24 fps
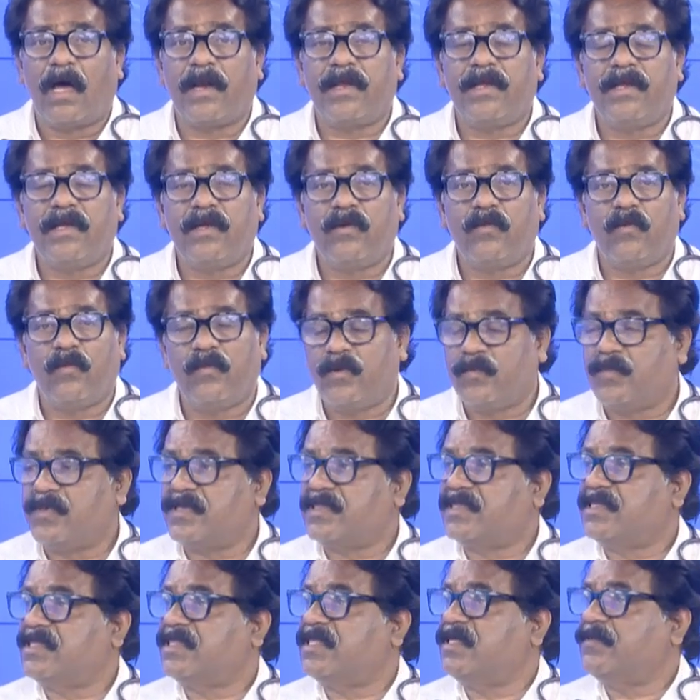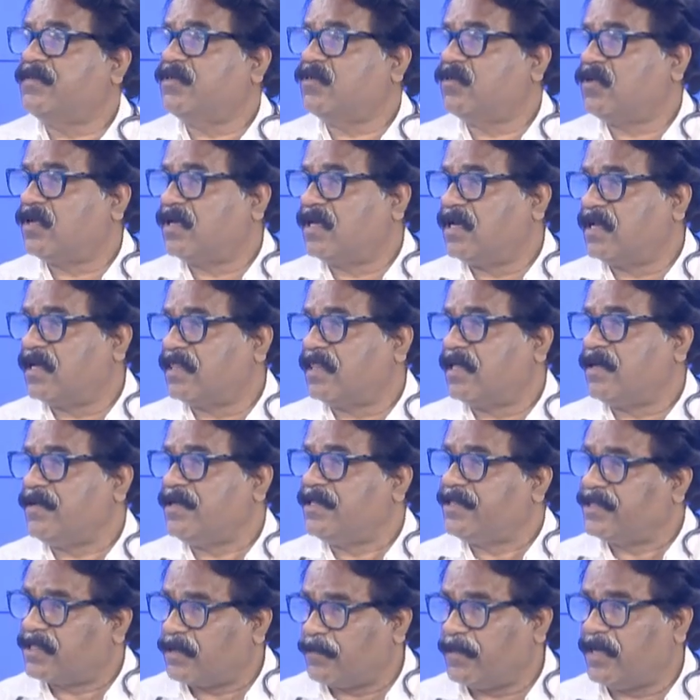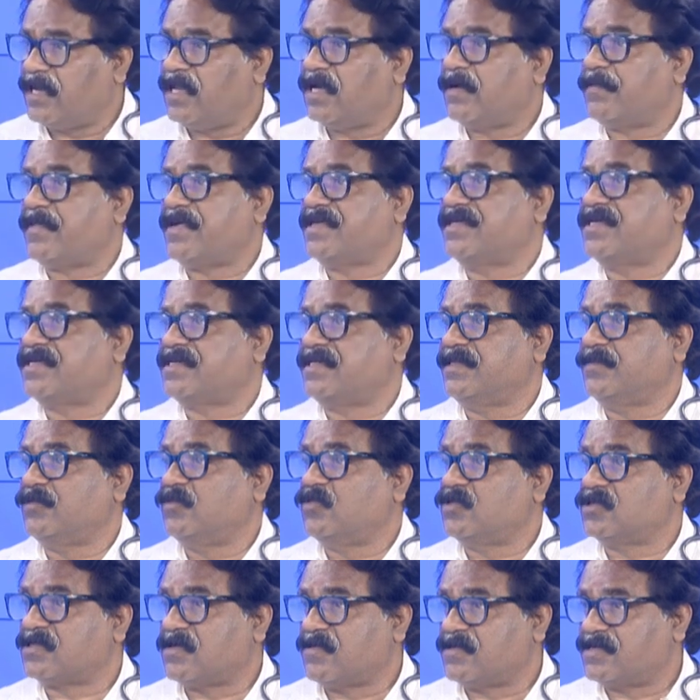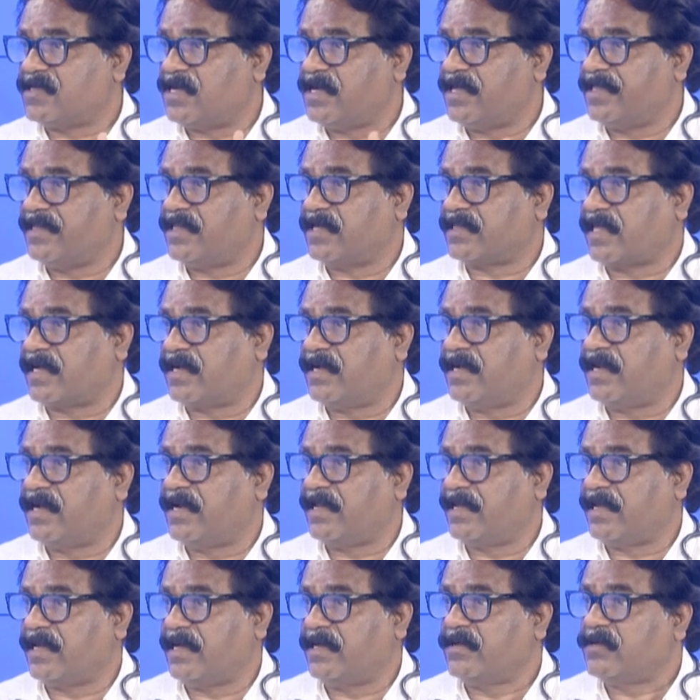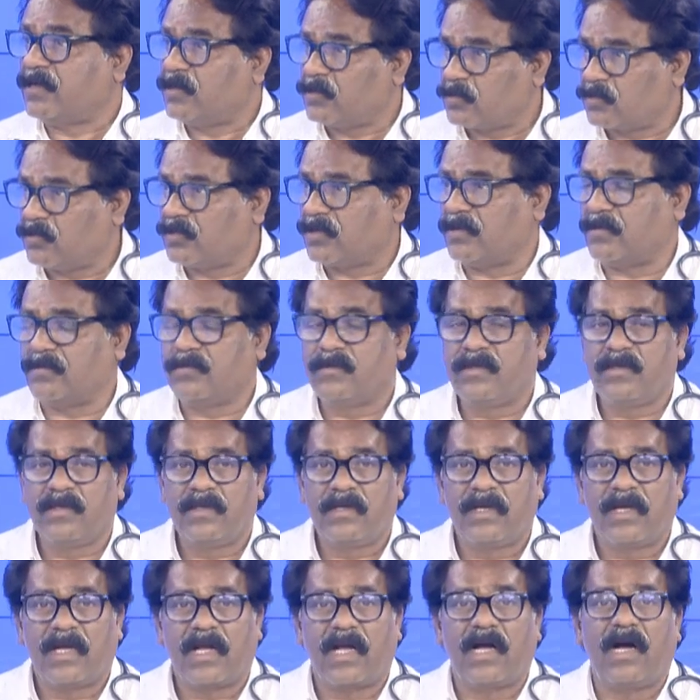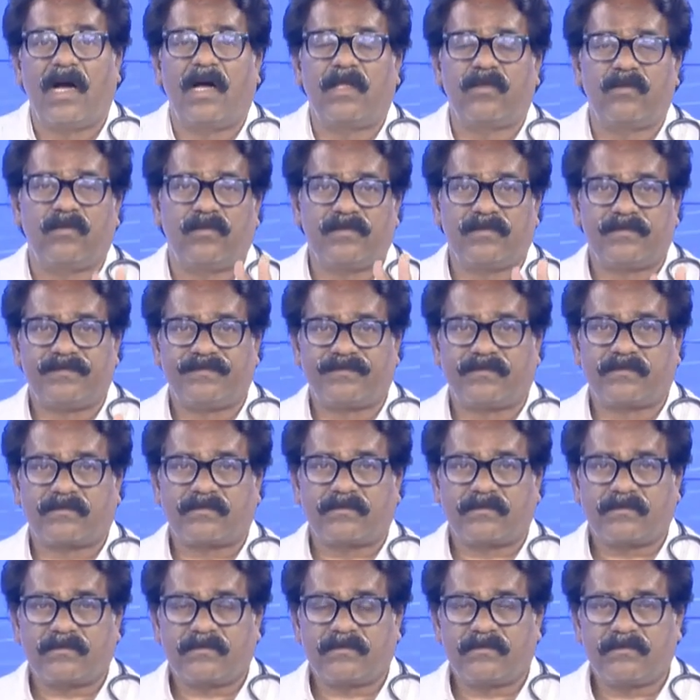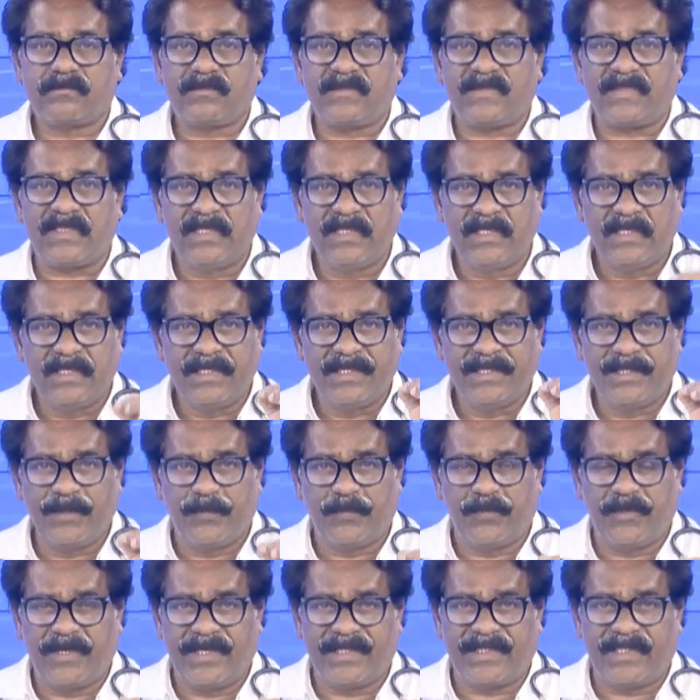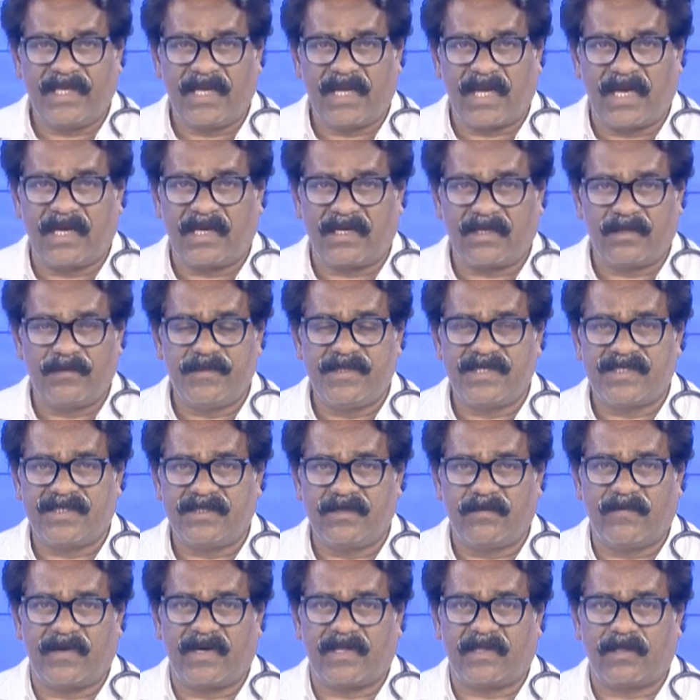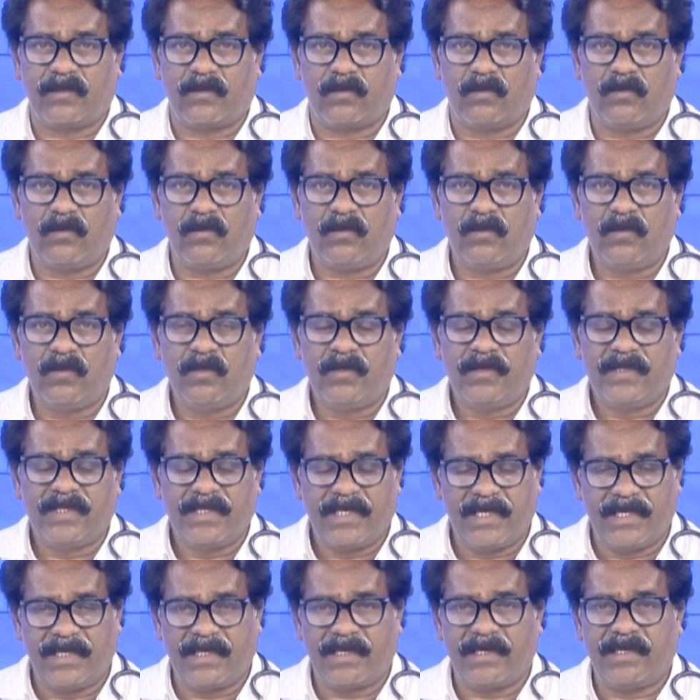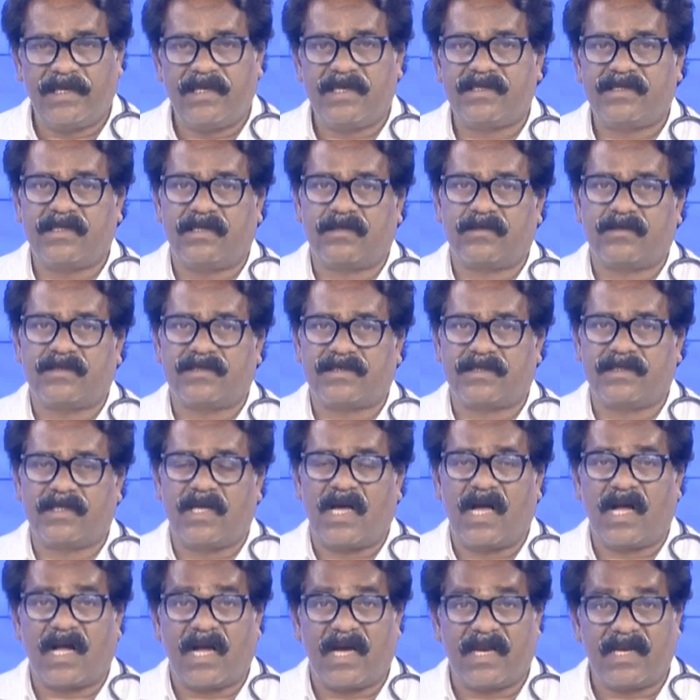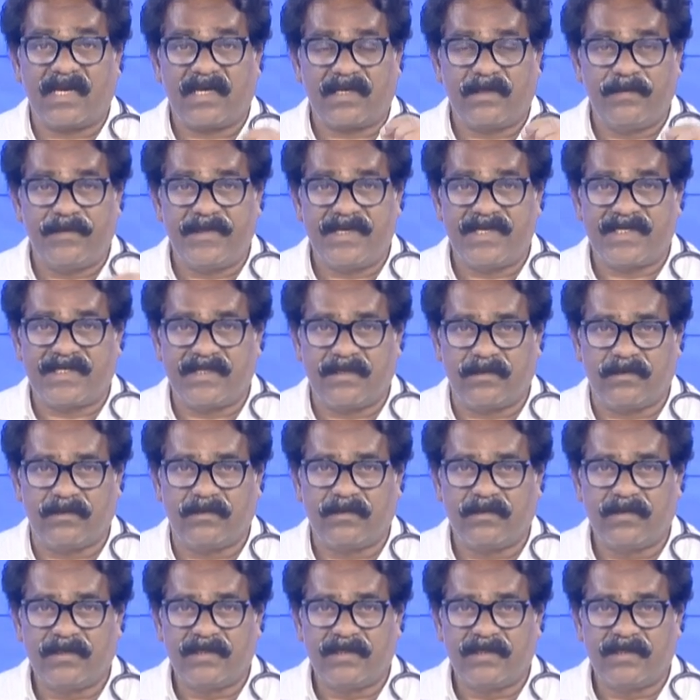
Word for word: అరే హోమియోపతి తీపి గుల్కలు కదా ఇంత మెల్లగా పనిచేసింది మూడు సంవత్సరాలు అయింది నాకు తగ్గడానికి అని అనుకుంటారు కాదు ఎప్పుడైతే కరెక్ట్ మెడిసిన్ పడుతుందో వెంటనే రిజల్ట్ వస్తుంది ఆ కరెక్ట్ మెడిసిన్